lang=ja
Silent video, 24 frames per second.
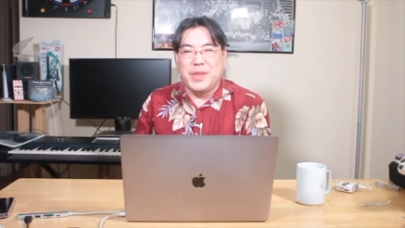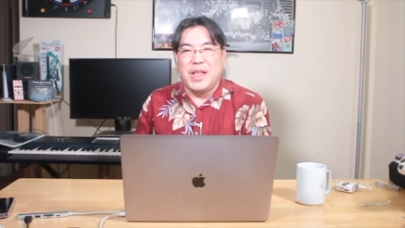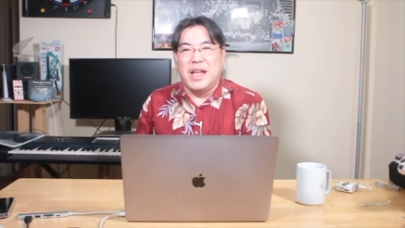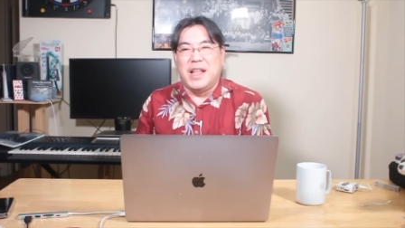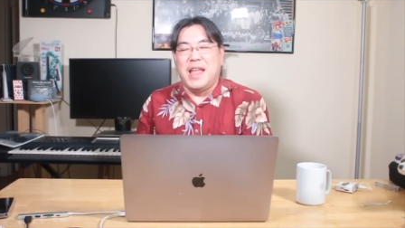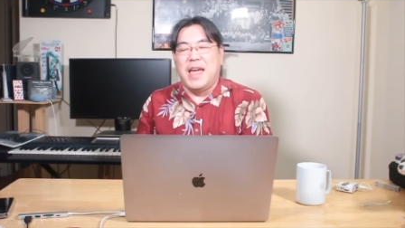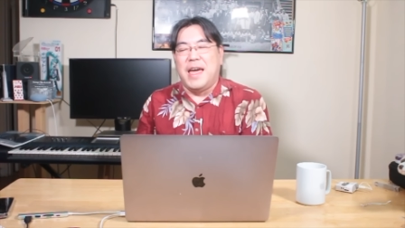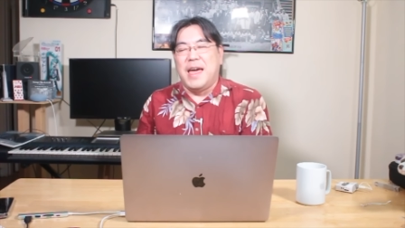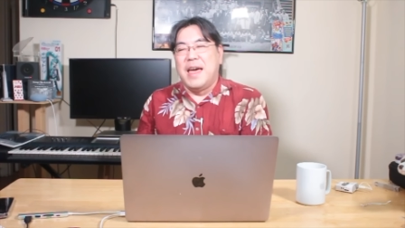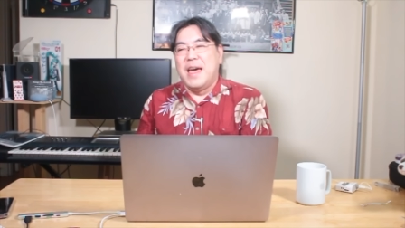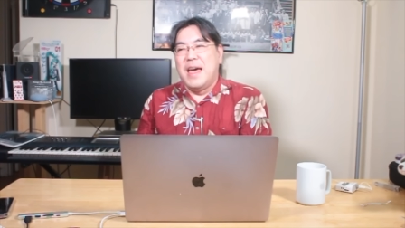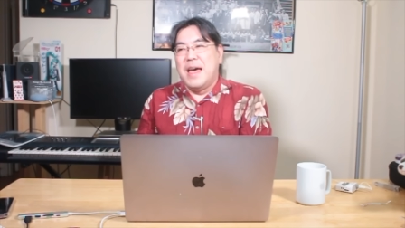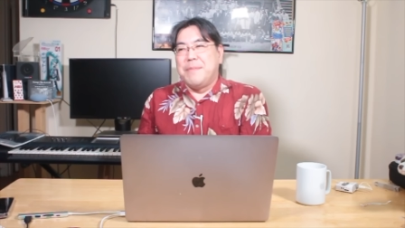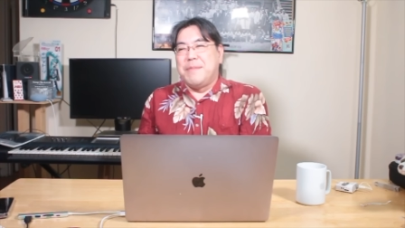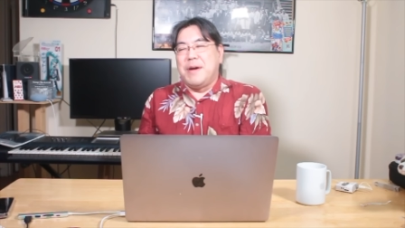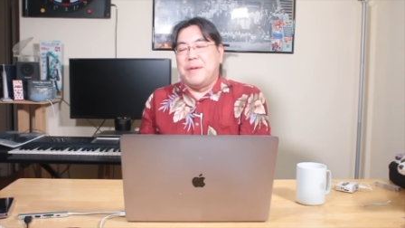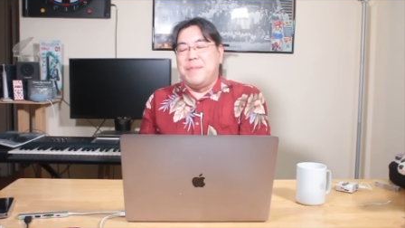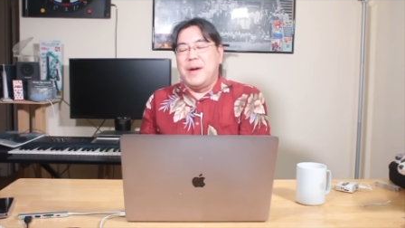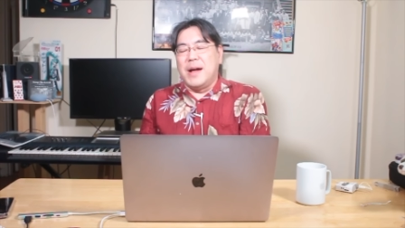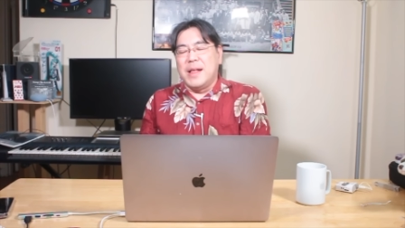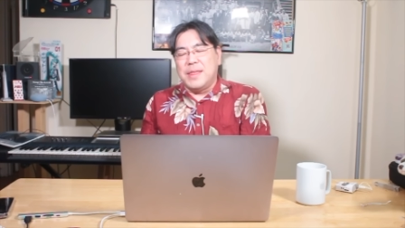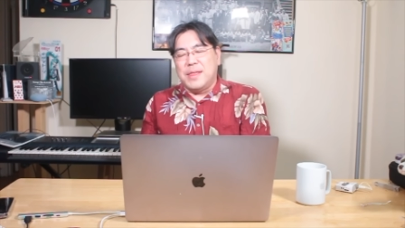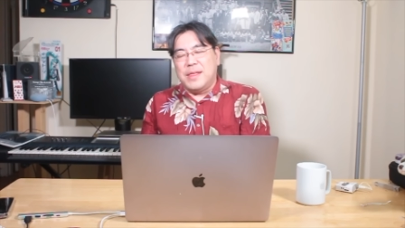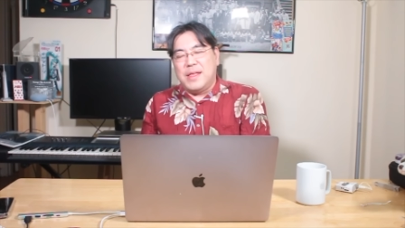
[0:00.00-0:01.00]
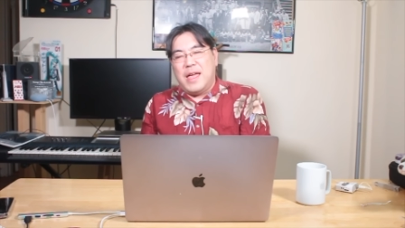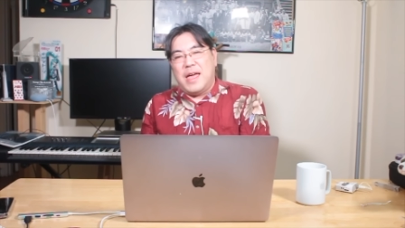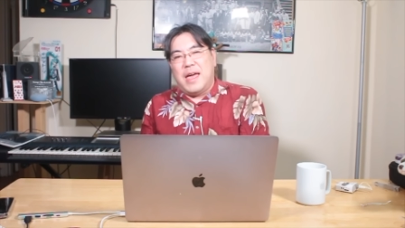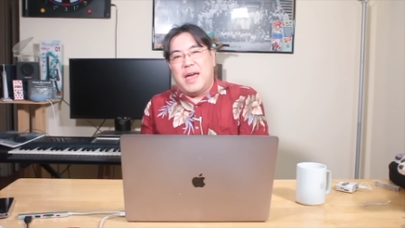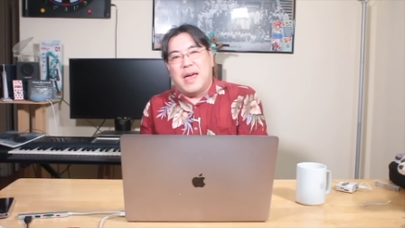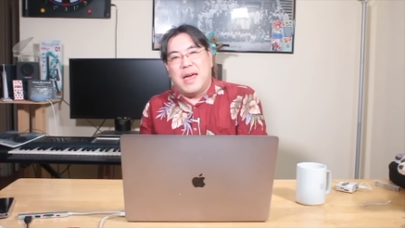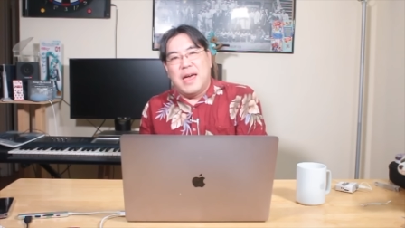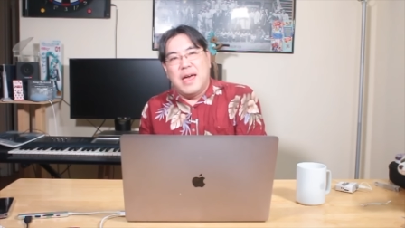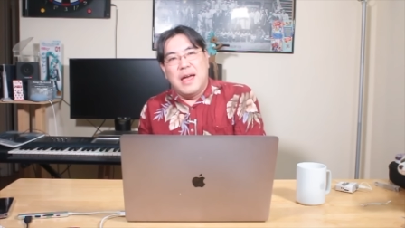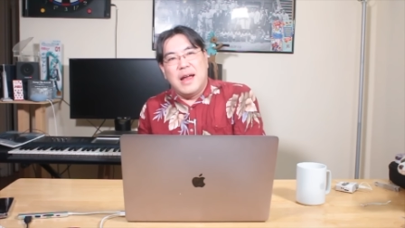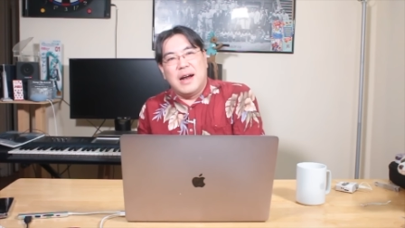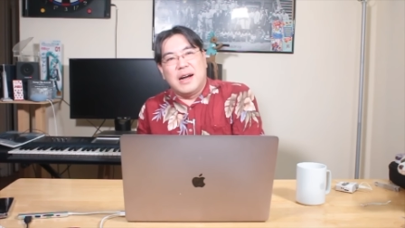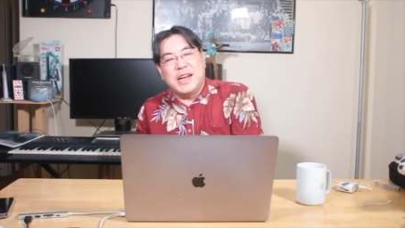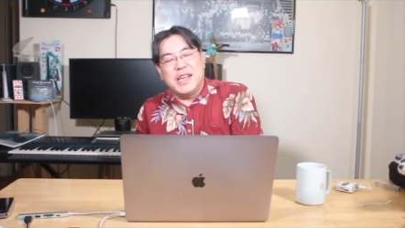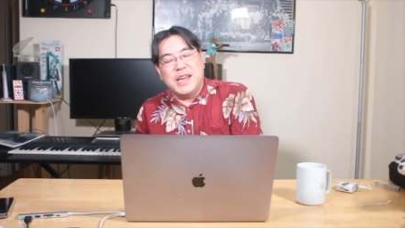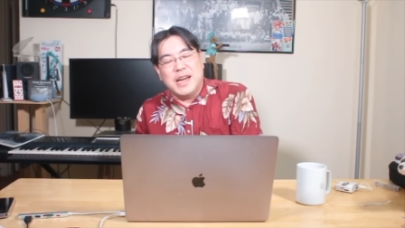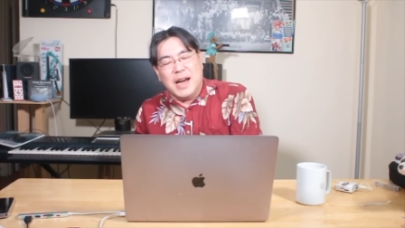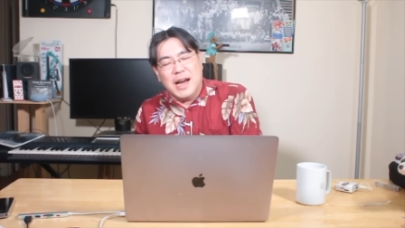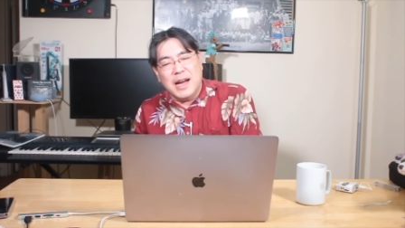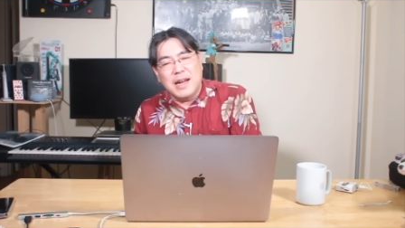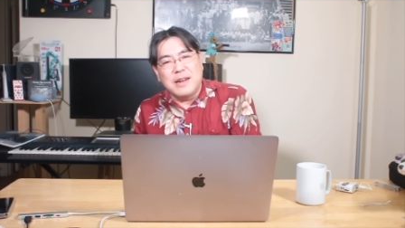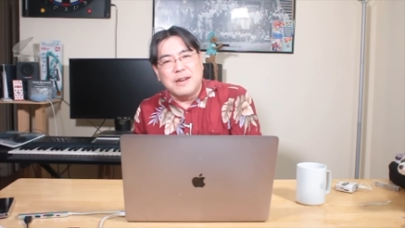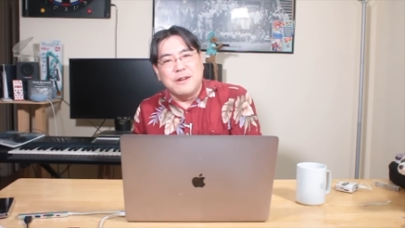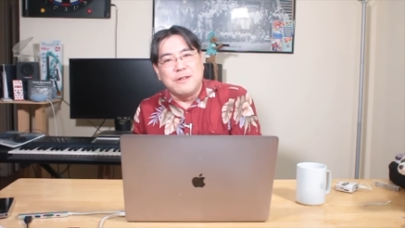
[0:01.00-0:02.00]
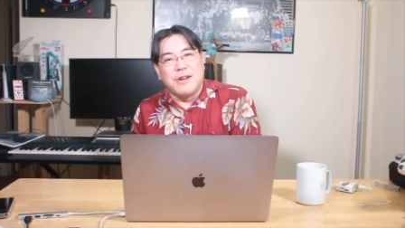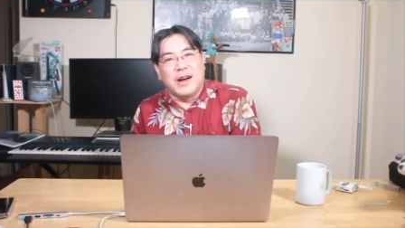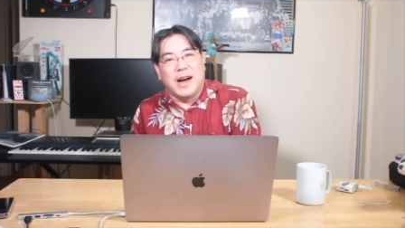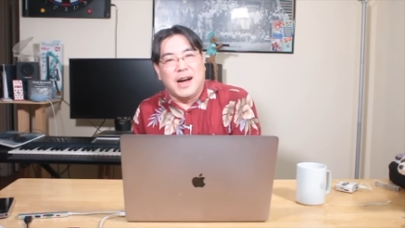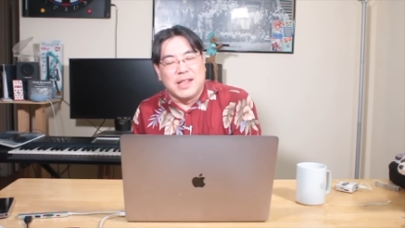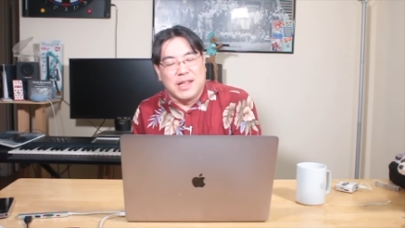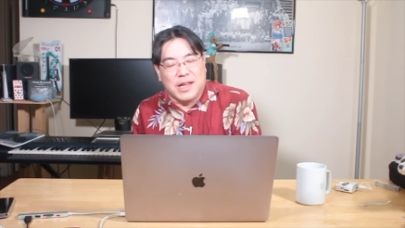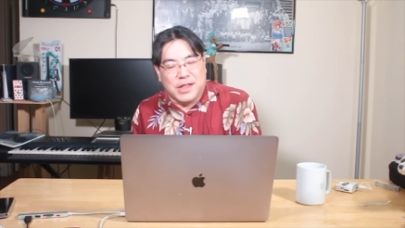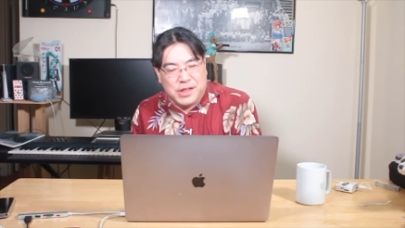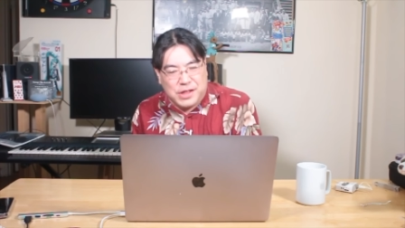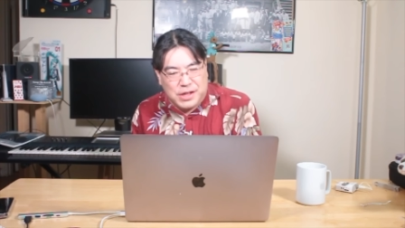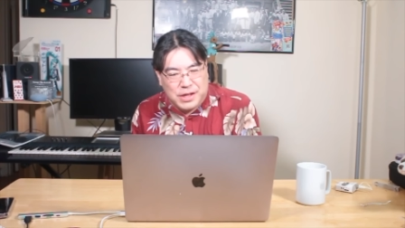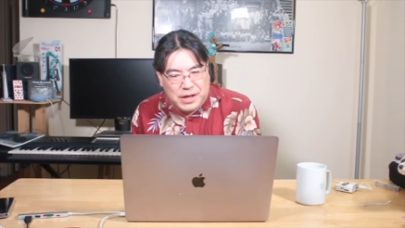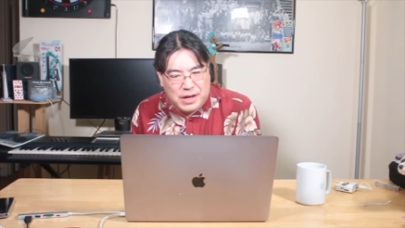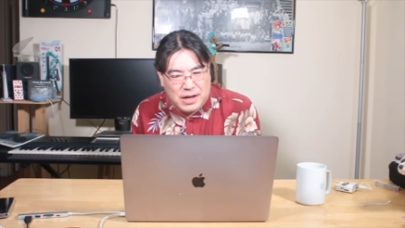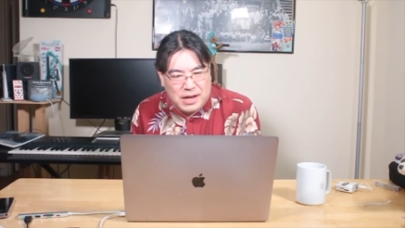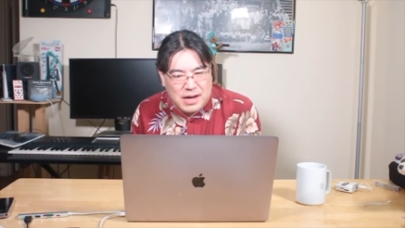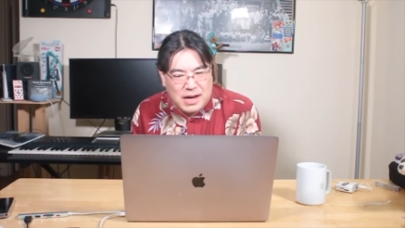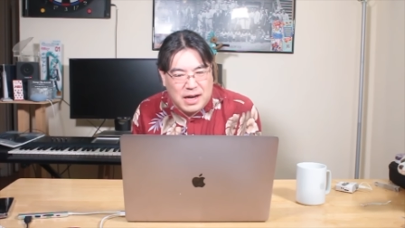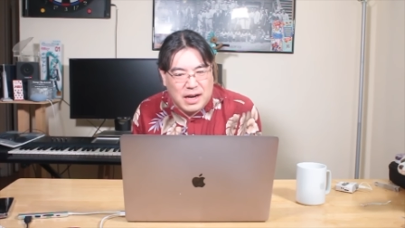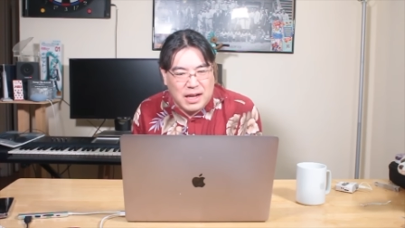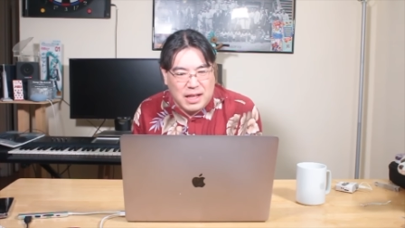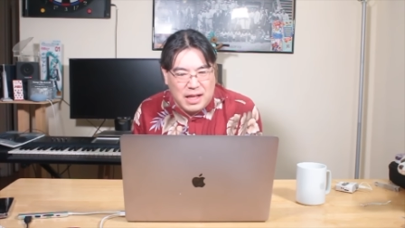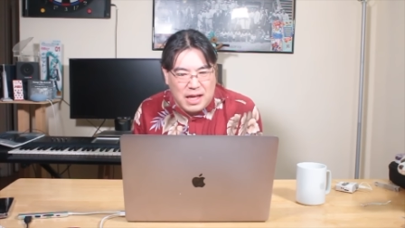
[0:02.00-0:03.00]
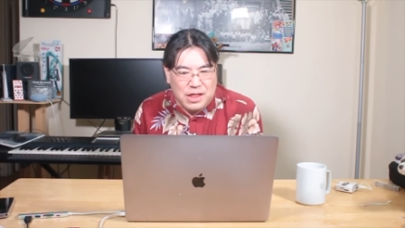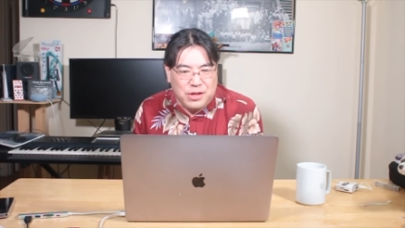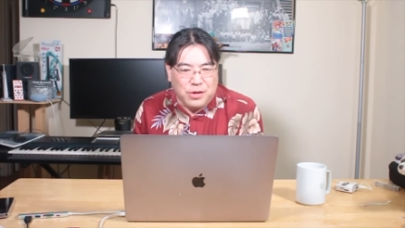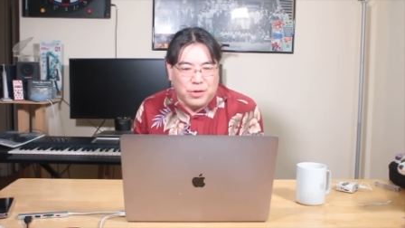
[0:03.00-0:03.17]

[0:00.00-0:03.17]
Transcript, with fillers: でね、まあ、まずね、リハックの話からね、